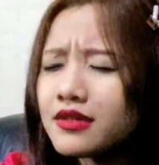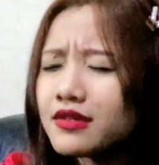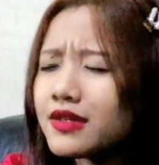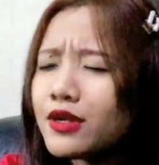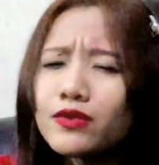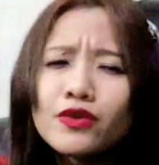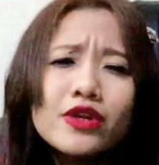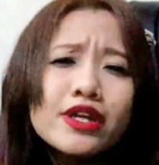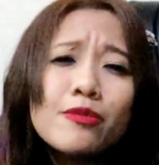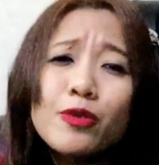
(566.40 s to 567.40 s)
Shalu tuh
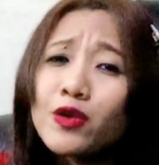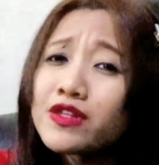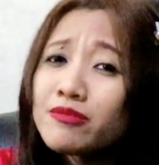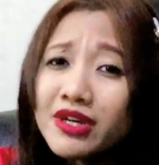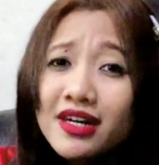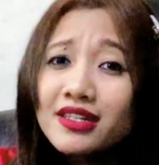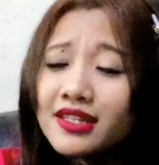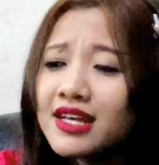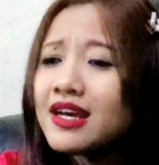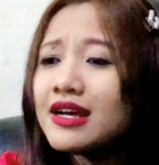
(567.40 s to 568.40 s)
orangnya polos
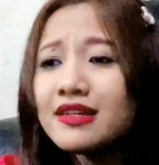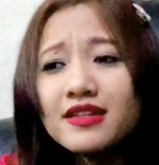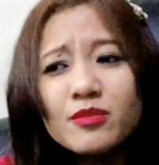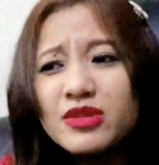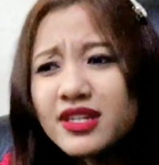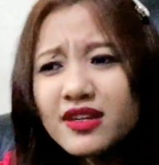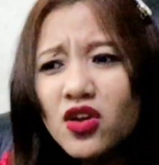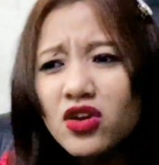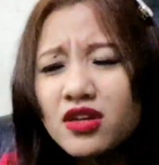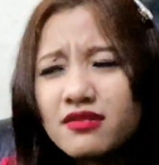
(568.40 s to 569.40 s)
banget dan sebenarnya
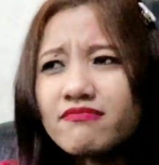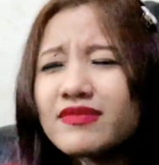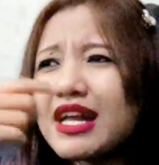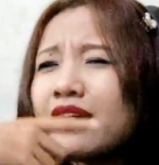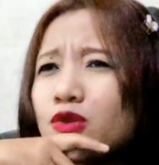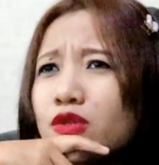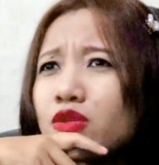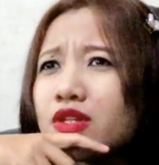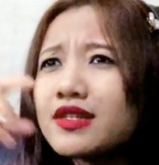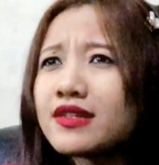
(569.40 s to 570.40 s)
kalau aku
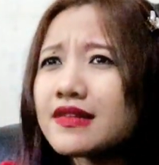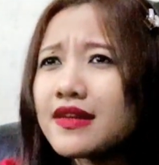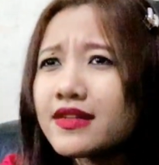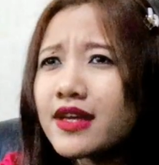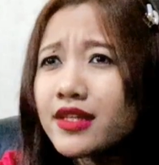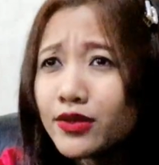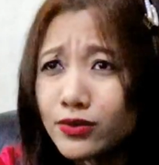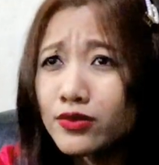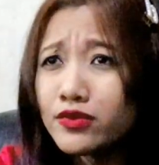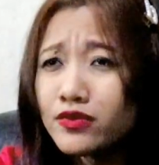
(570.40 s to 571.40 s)
tonton di ceritanya
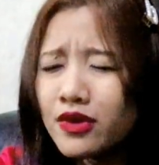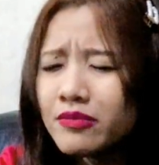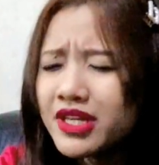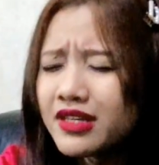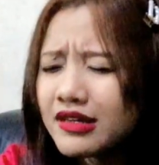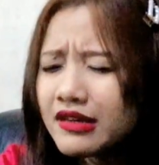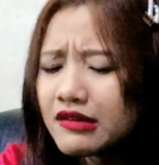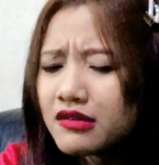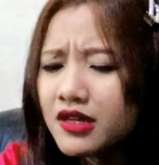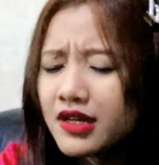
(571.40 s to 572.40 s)
itu
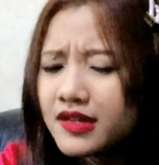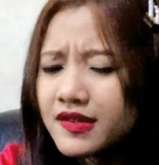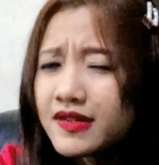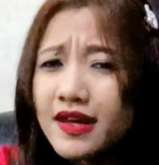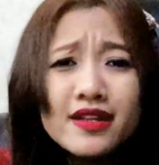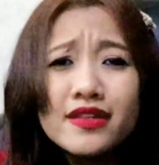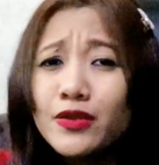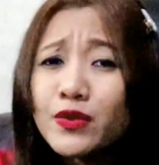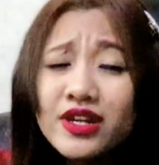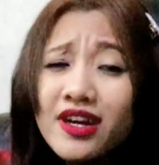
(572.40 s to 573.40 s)
suaminya si Sarita
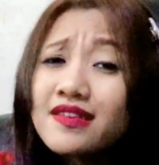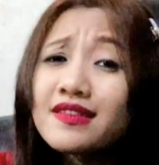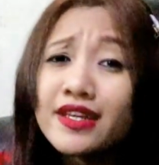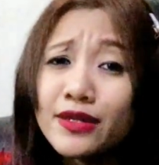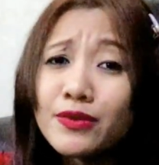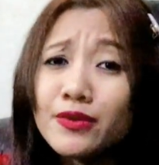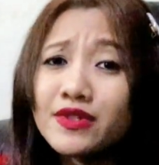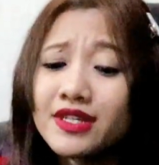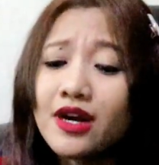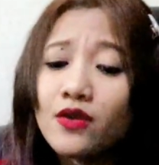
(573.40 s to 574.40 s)
itu dia nggak
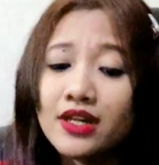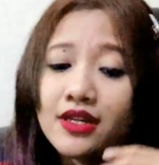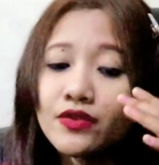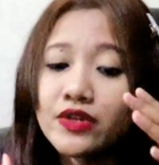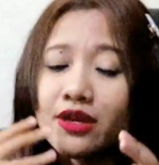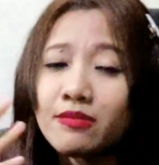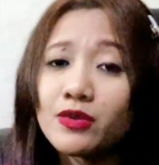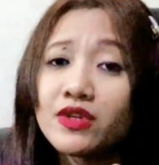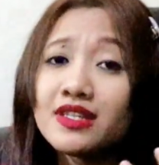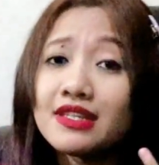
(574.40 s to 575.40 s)
selingkuh jadi awalnya tuh dia emang
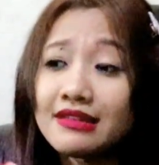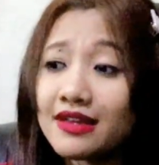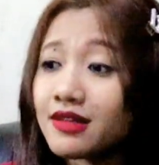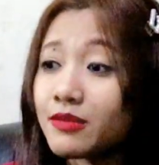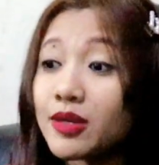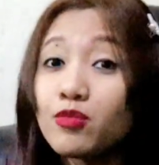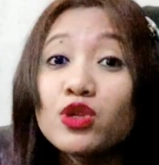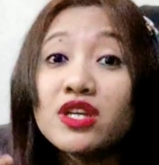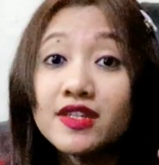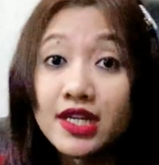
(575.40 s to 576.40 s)
udah cinta sama
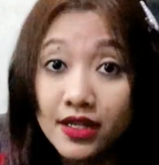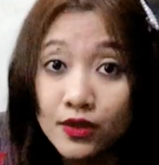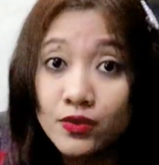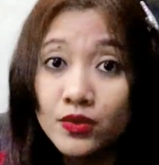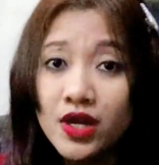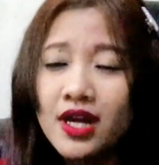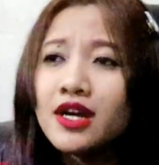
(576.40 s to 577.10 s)
ibunya Shalu